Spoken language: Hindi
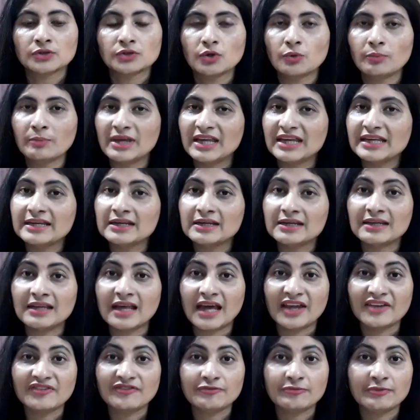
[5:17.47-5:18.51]
तो मैंने
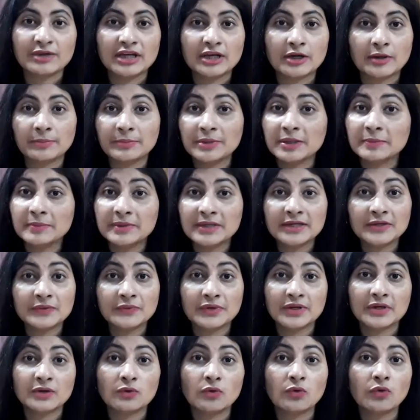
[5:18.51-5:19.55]
लाइफ में कभी भी नहीं
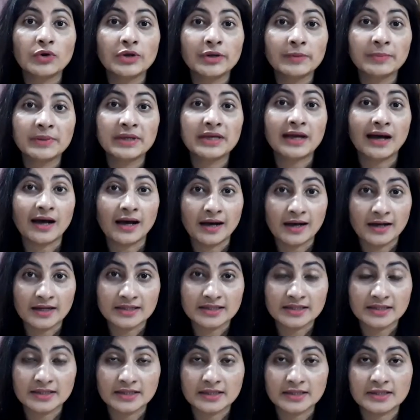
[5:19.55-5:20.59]
उन्हें कोई भी
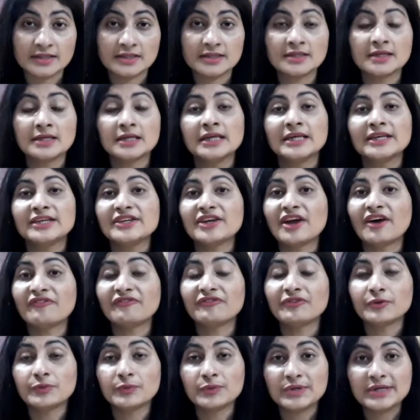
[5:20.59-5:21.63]
हार्ट की या
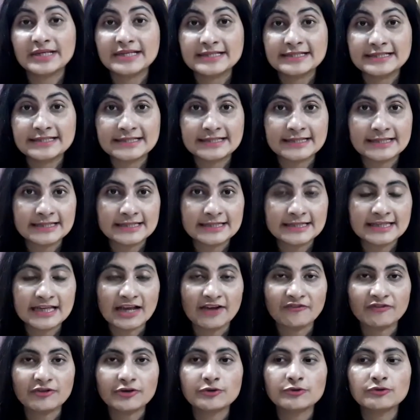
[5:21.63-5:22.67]
फिर उनकी स्किन
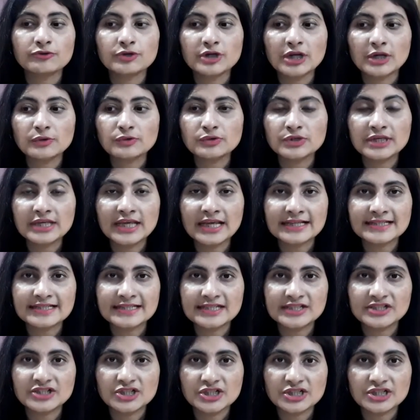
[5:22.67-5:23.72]
या फिर उनकी
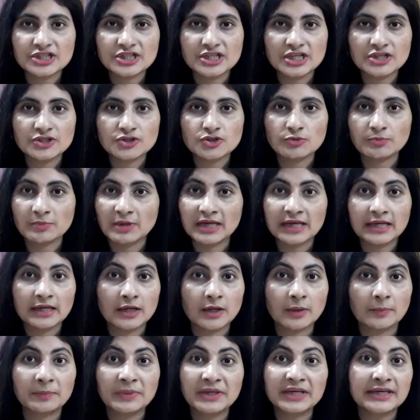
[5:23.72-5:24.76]
ऐसी चीज़ें जो मैंने
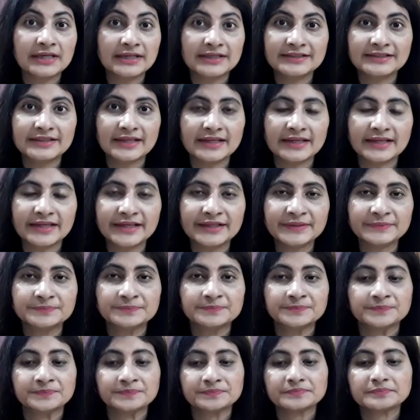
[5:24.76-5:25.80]
कभी नहीं देखी
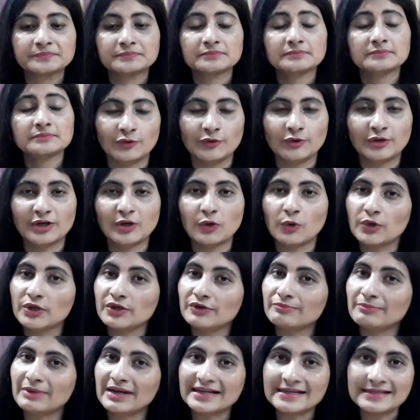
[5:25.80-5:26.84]
वो
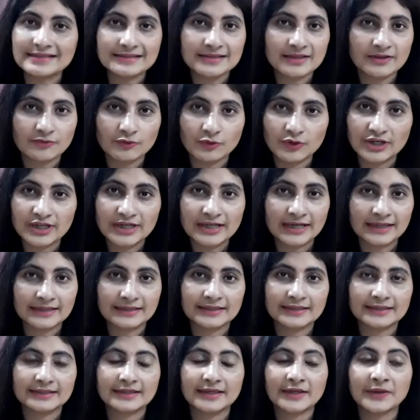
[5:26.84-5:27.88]
कोई मेडिसन वो नहीं
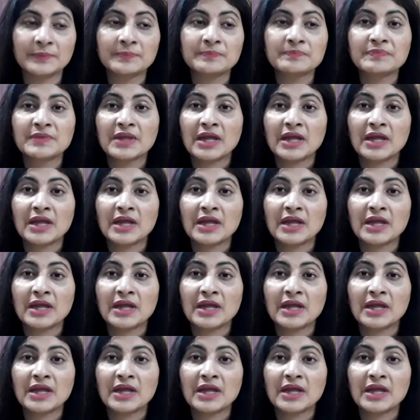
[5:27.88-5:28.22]
खाते थे